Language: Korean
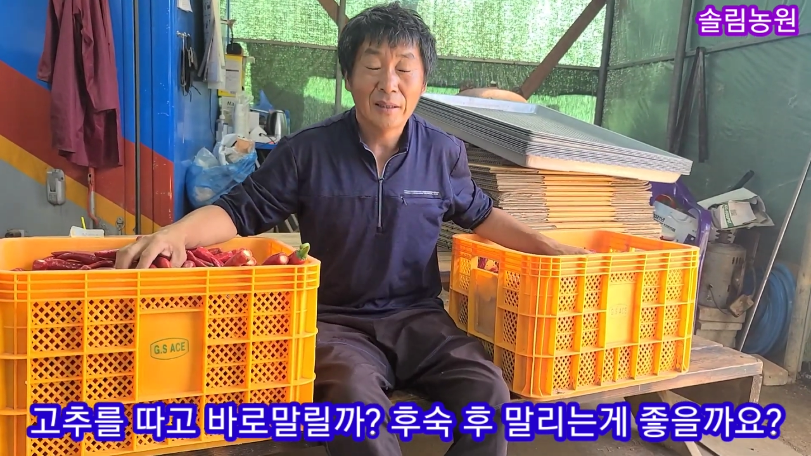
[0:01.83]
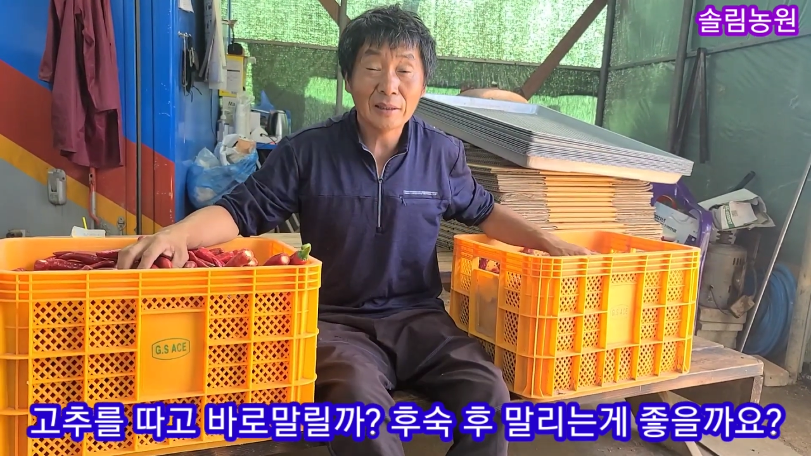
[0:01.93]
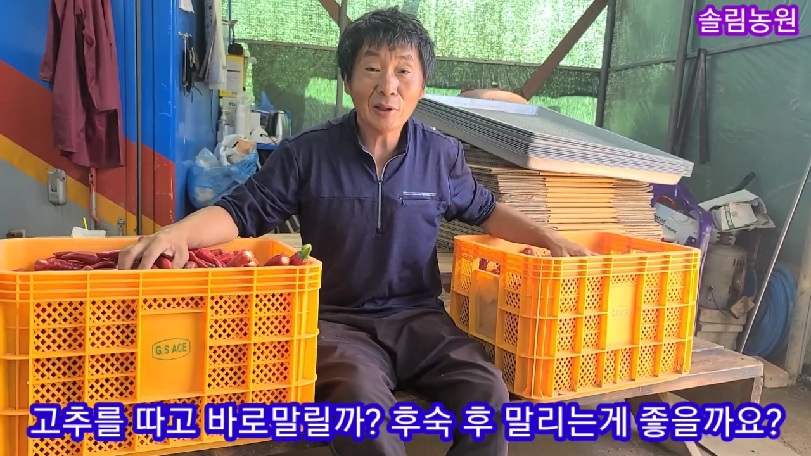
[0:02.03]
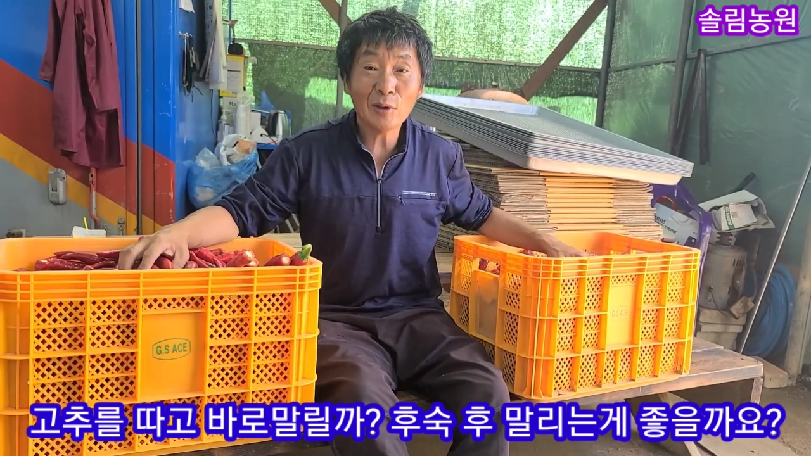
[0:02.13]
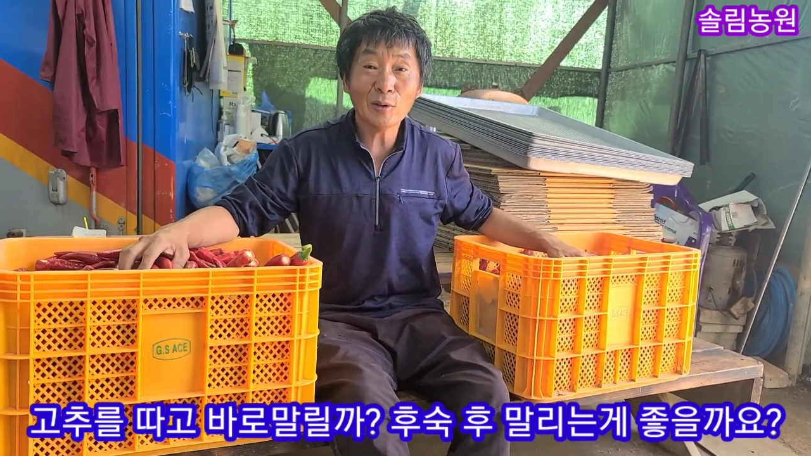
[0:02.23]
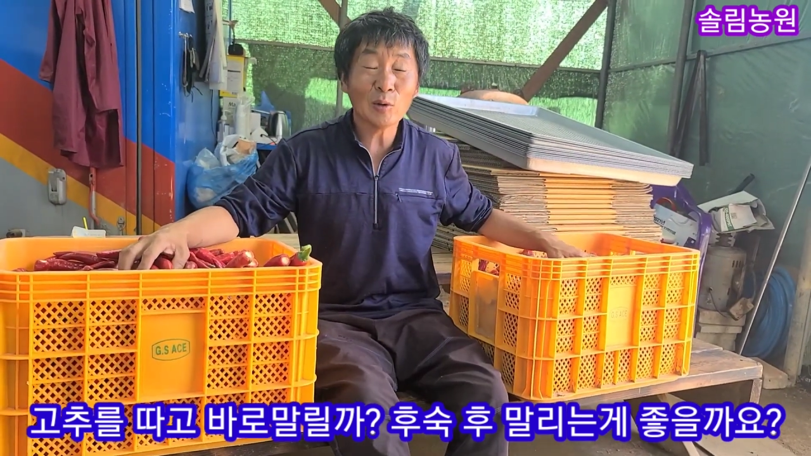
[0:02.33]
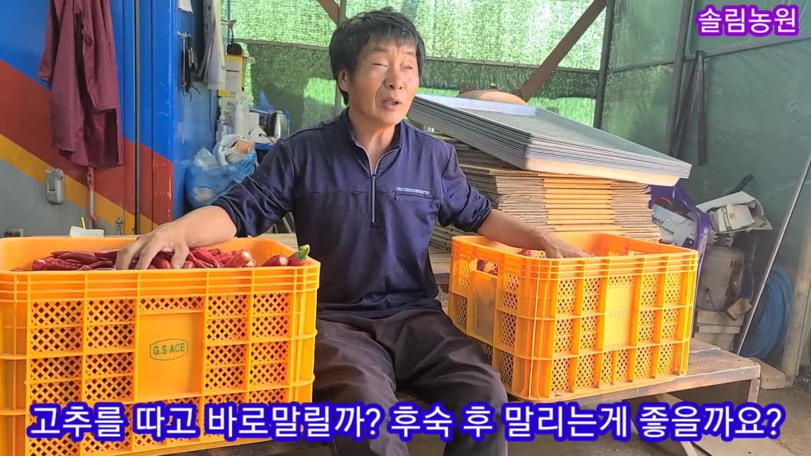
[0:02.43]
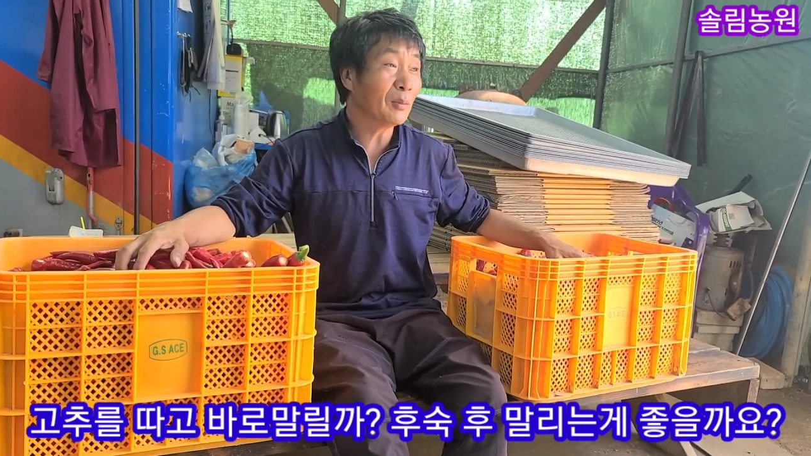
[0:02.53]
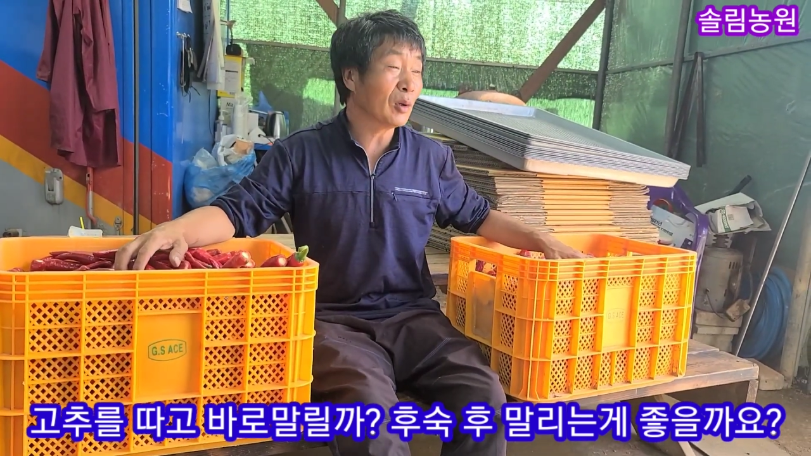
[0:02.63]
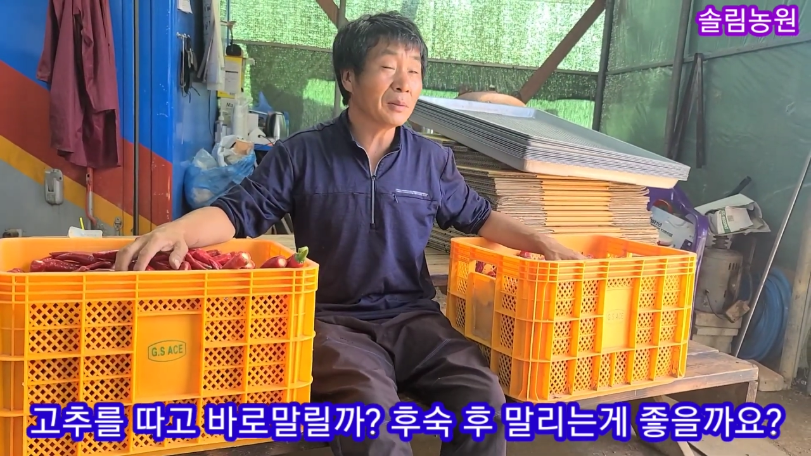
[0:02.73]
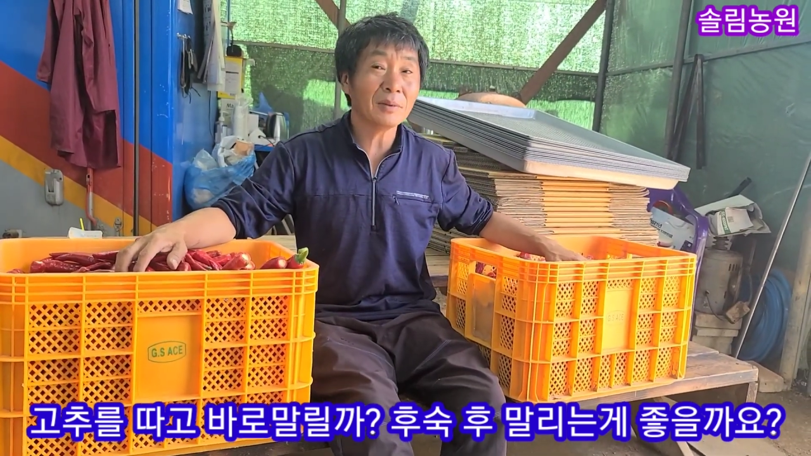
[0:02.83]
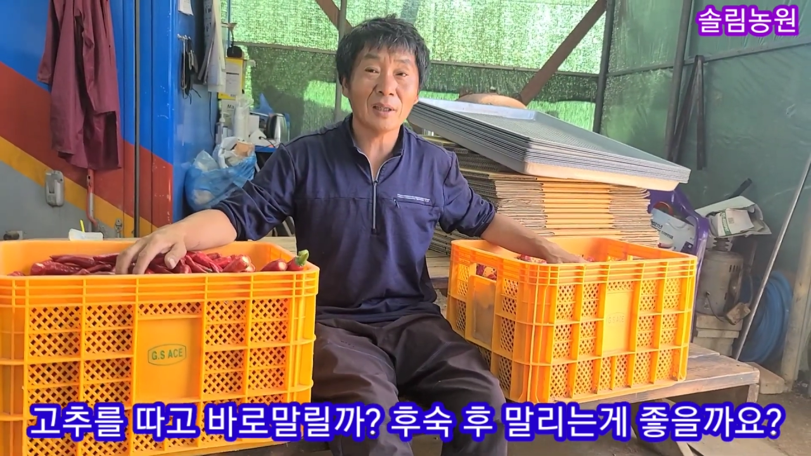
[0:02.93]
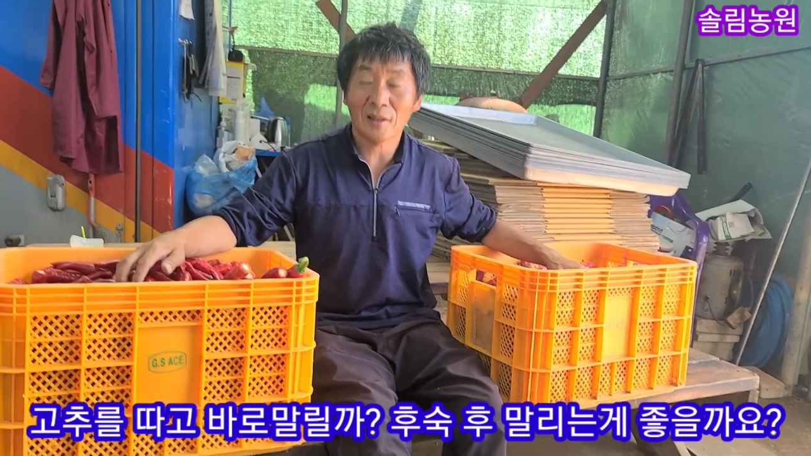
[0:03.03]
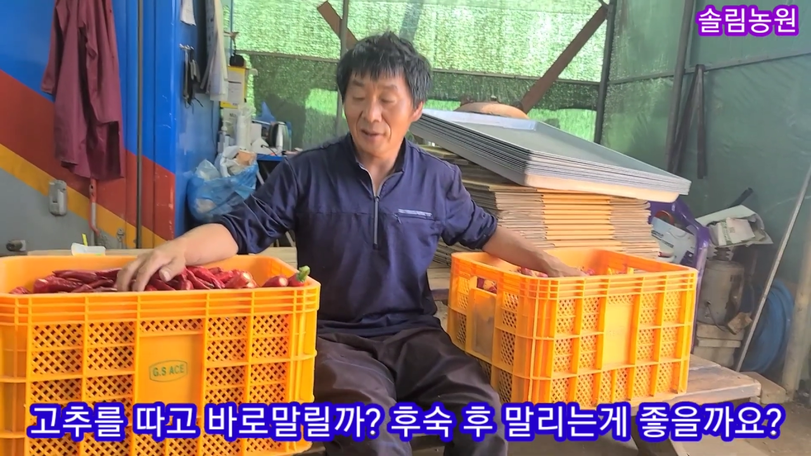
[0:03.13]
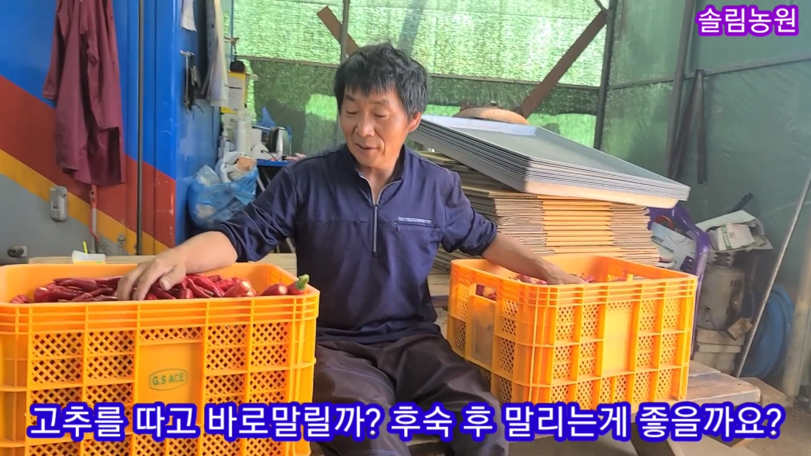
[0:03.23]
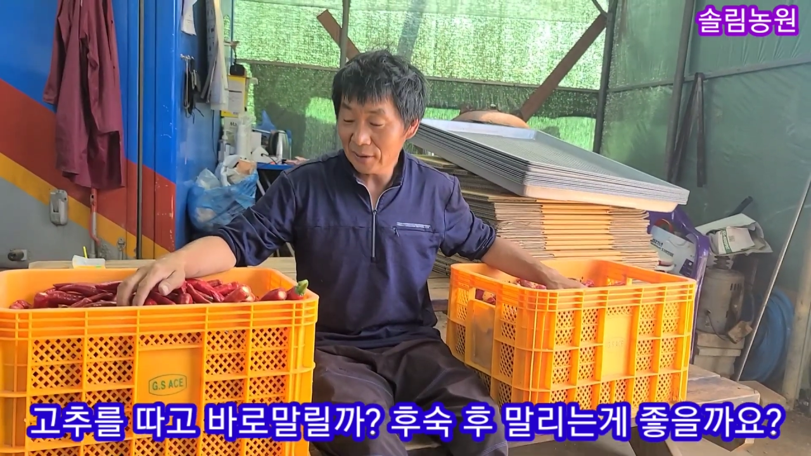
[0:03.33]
안녕하세요 솔림농원입니다